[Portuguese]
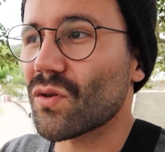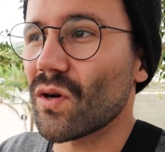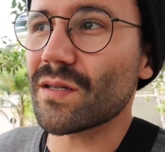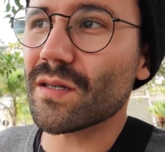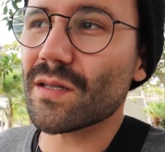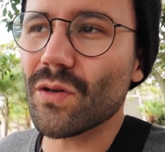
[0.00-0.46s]

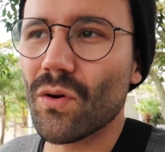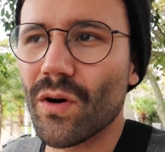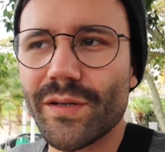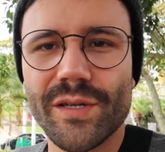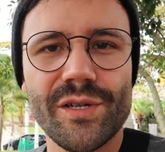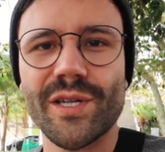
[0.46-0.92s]
coisas que
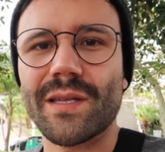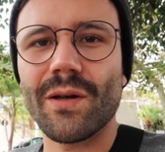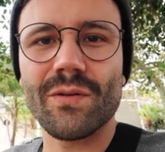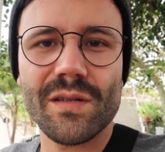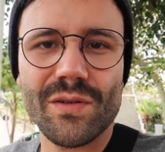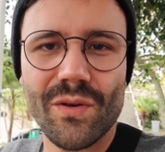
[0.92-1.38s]
hoje a gente já
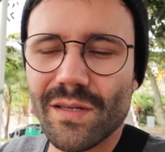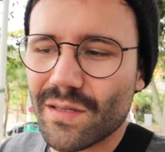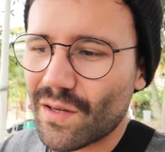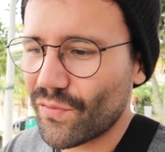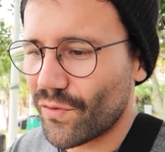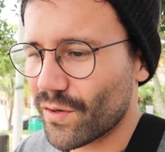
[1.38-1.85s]
tem outras
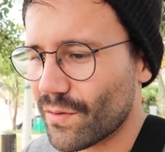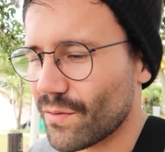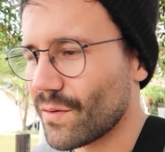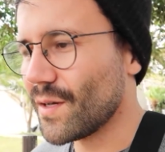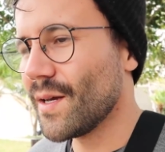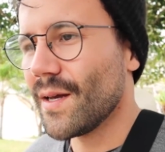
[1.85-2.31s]
coisas que
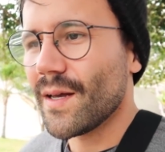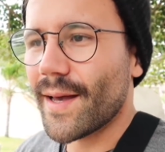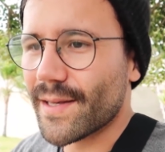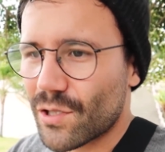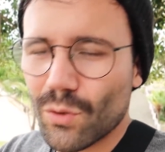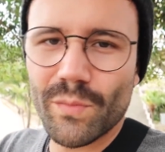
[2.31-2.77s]
foram
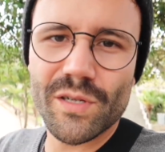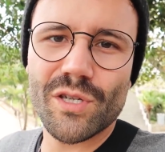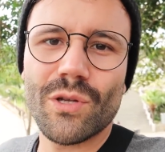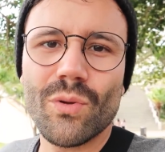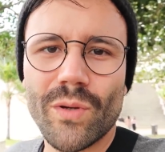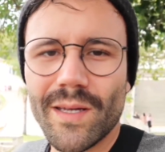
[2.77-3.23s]
é,
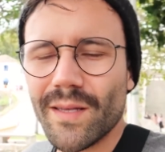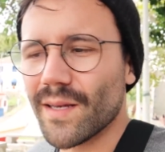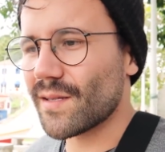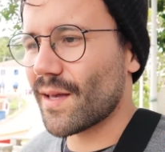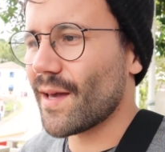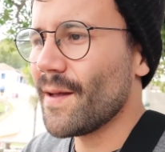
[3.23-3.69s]

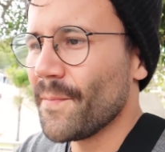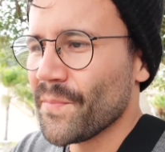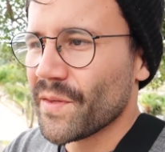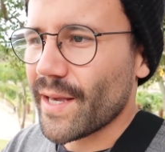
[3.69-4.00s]
substituídas, né?